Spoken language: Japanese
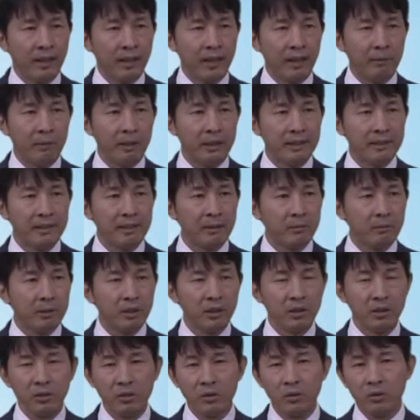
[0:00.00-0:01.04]
あまり寒
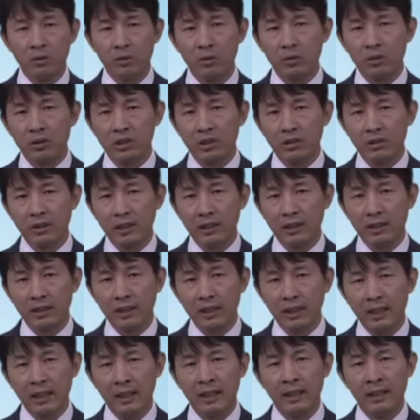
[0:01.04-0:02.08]
いと労働者の方
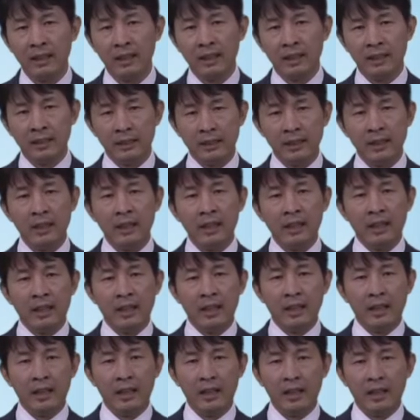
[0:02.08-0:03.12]
がね、
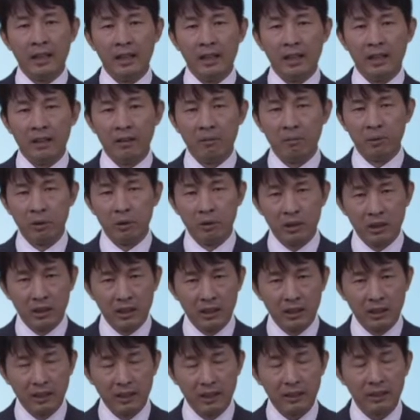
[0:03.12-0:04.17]
えー、病気
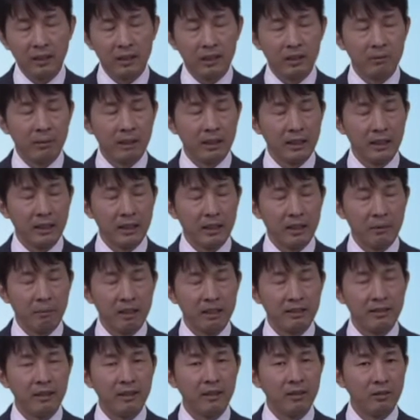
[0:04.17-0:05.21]
になってしまいかね
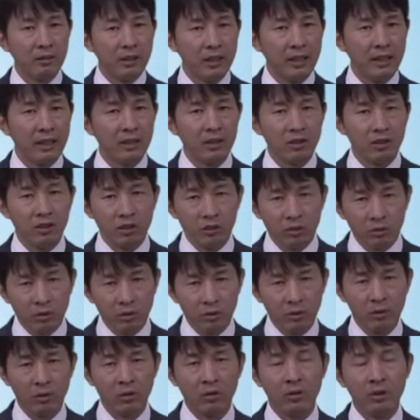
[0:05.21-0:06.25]
ませんので10度
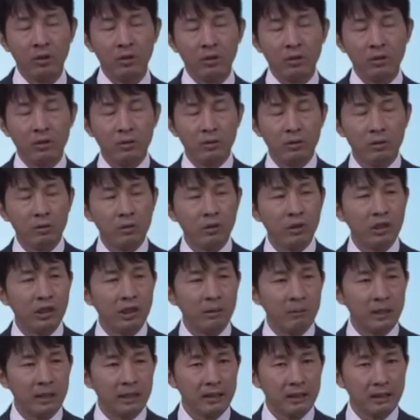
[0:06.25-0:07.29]
というところを
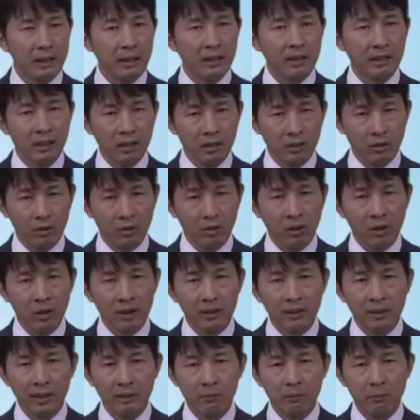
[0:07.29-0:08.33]
下回ったらきちっと
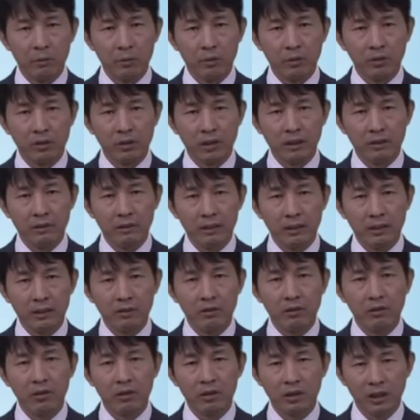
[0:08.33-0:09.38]
暖房をつけるなり
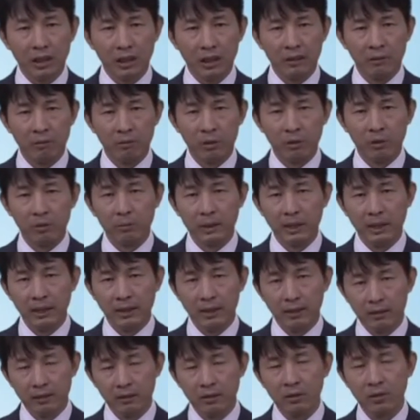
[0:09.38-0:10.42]
の措置が求めら
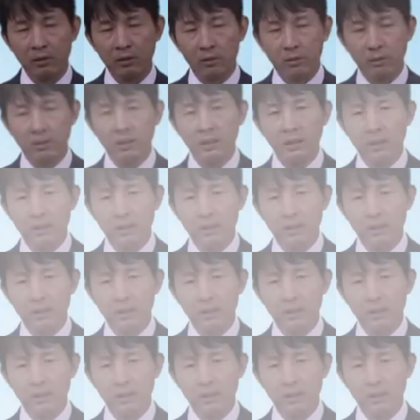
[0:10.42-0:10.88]
れるということに